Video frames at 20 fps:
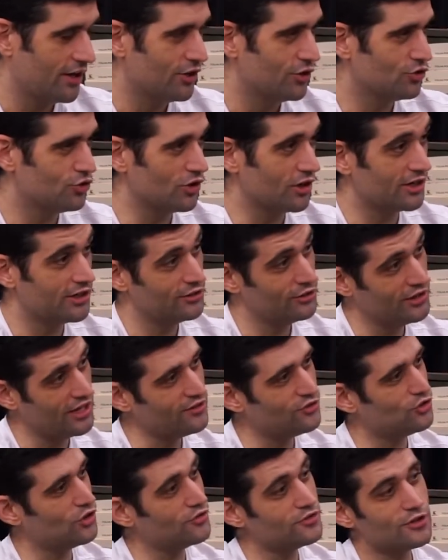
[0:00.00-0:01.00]
Só que
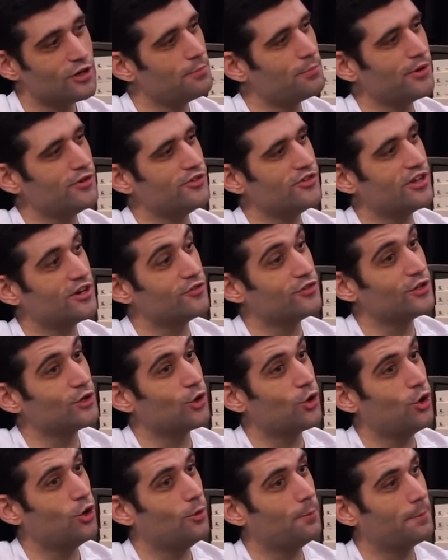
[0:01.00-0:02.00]
nesse jogo você não aposta dinheiro, você
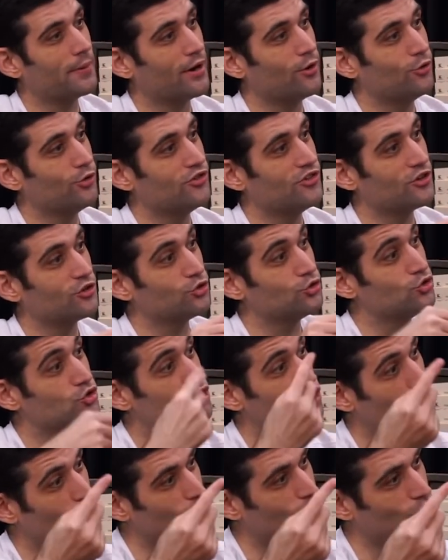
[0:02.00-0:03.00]
compra o dinheiro do
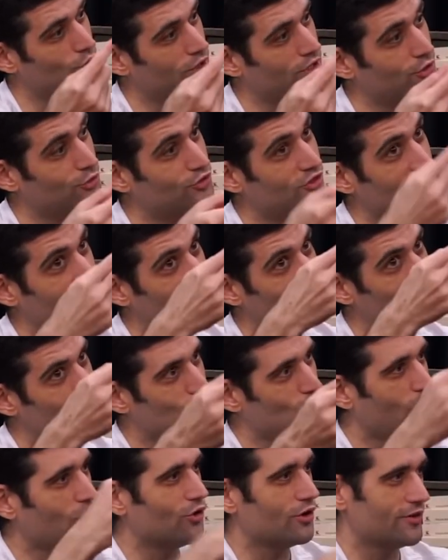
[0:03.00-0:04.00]
jogo e o dinheiro do
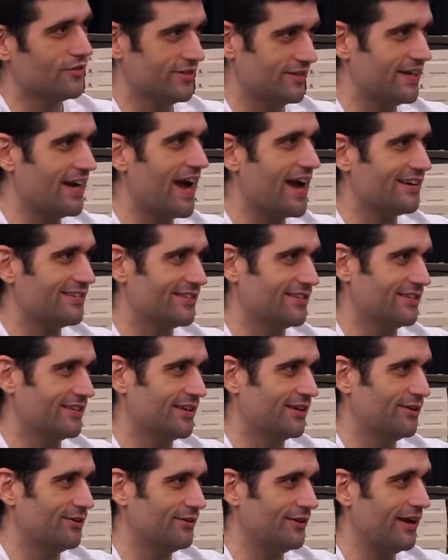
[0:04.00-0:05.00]
jogo que você gasta,
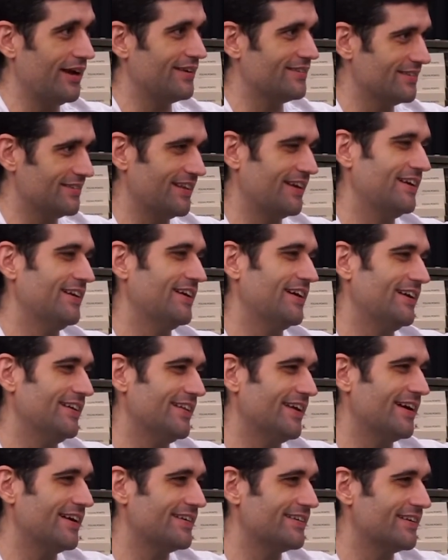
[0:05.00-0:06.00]
entendeu? É essa
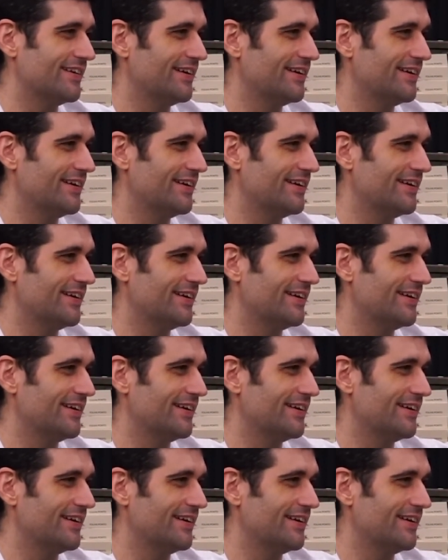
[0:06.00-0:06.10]
tecnicalidade.